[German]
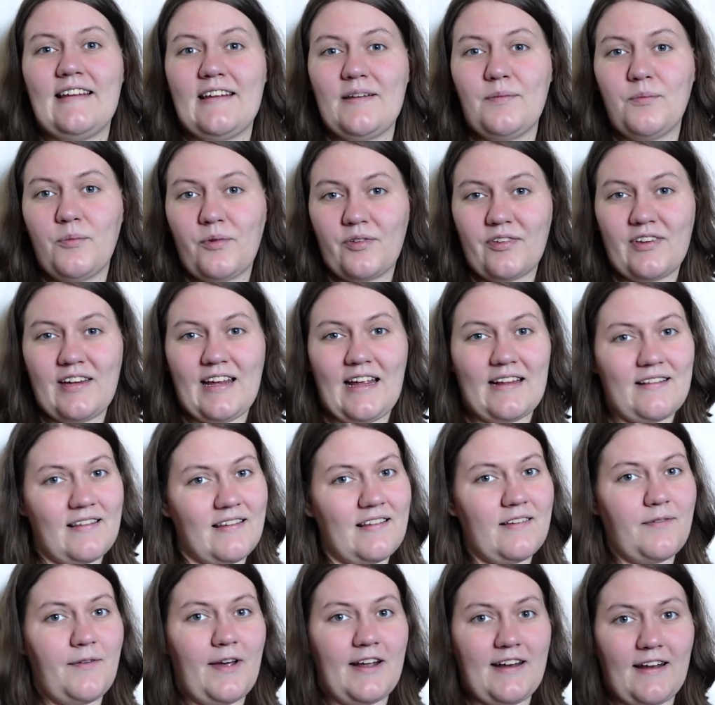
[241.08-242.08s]
ich muss sie
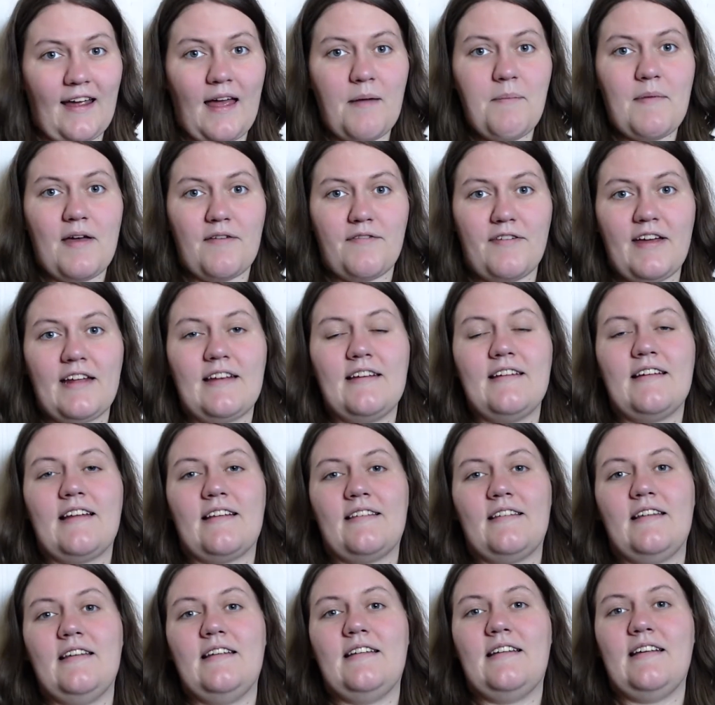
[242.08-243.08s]
jetzt zwei, dreimal fetten,
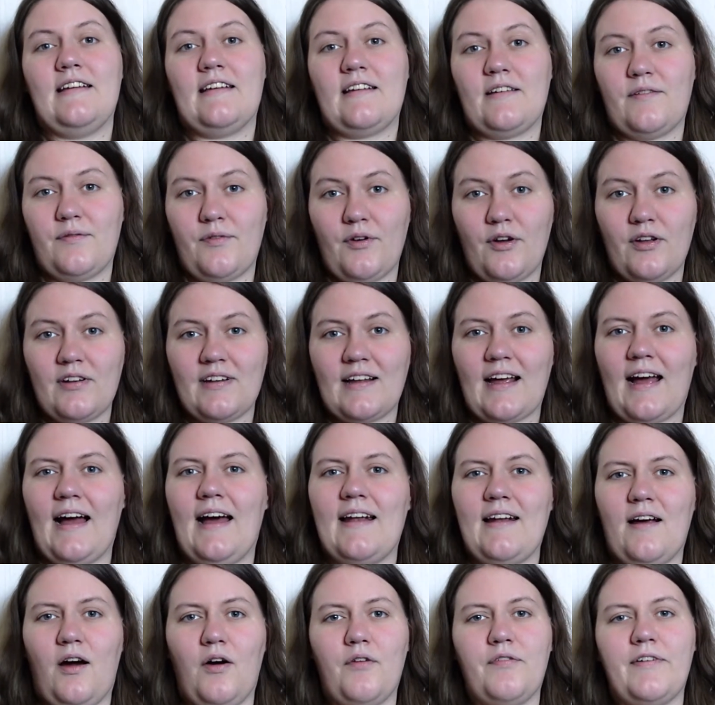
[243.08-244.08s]
dass sie dicht wird,
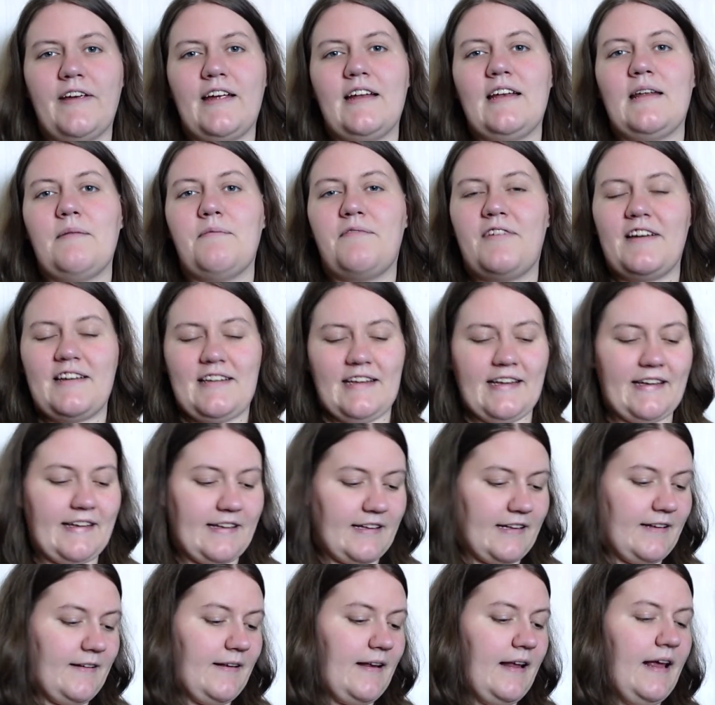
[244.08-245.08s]
gerade auch wegen dem
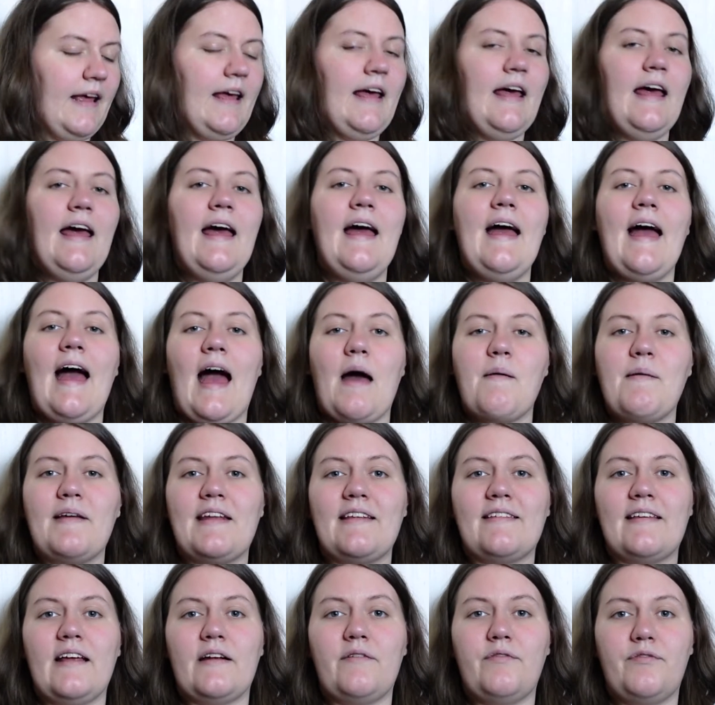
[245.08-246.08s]
Verdichten. Aber
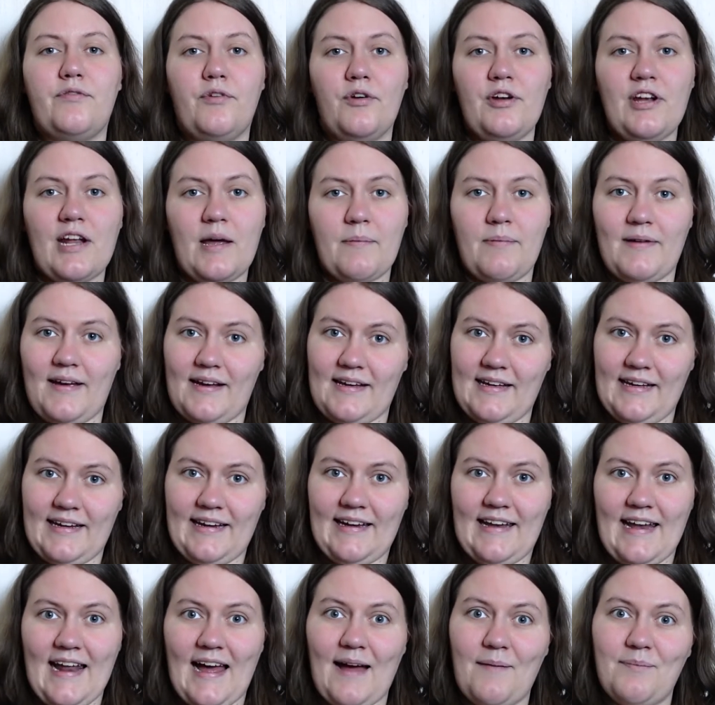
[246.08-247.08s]
das hat wunderbar
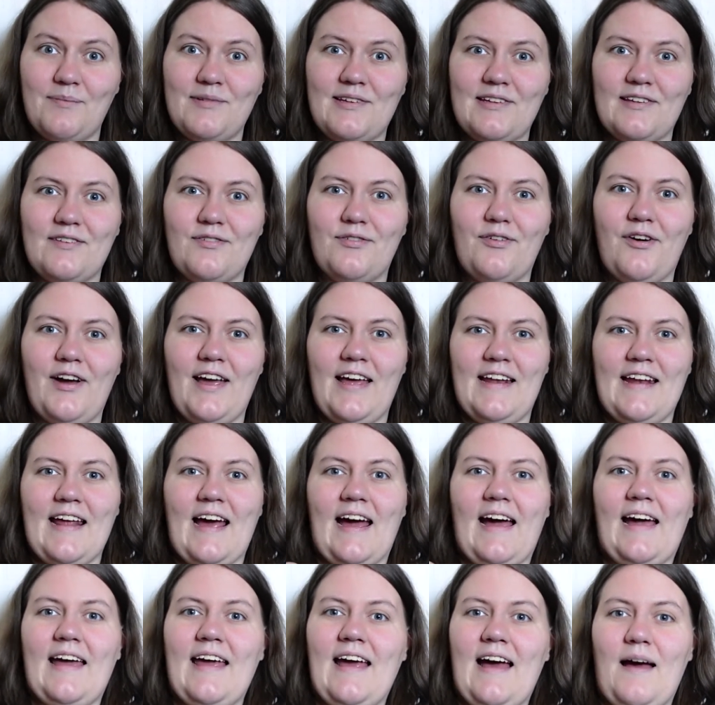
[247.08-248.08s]
geklappt. Das
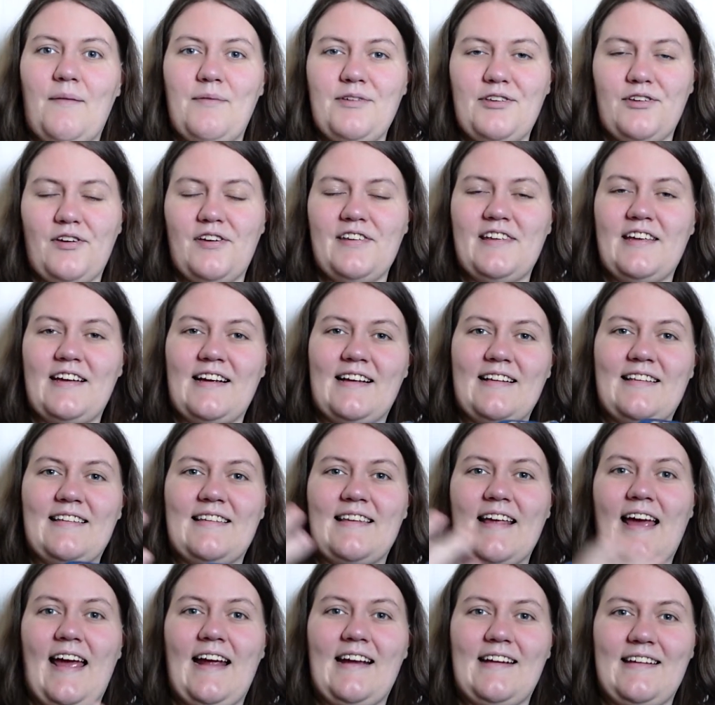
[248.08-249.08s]
Vorher-Nachher habe ich euch ja
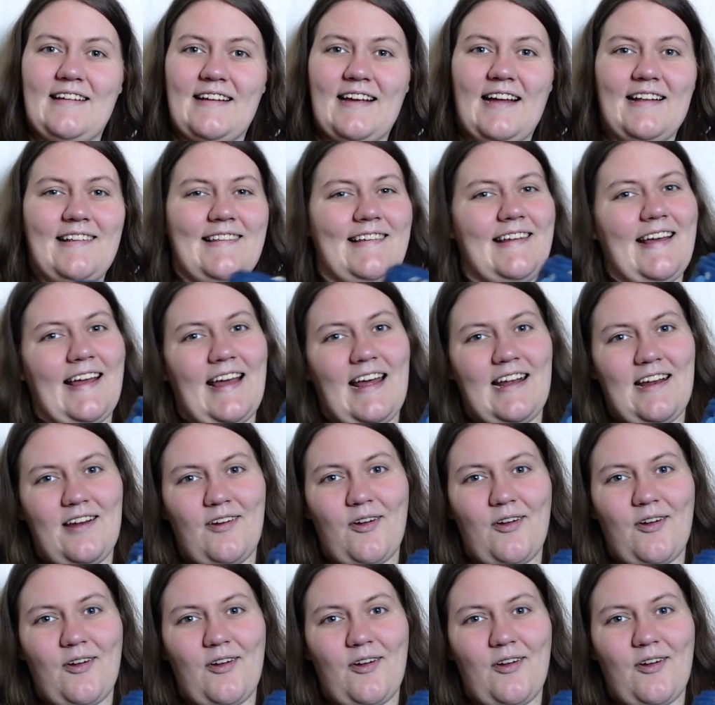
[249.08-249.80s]
gezeigt. Ich kann es hier gerne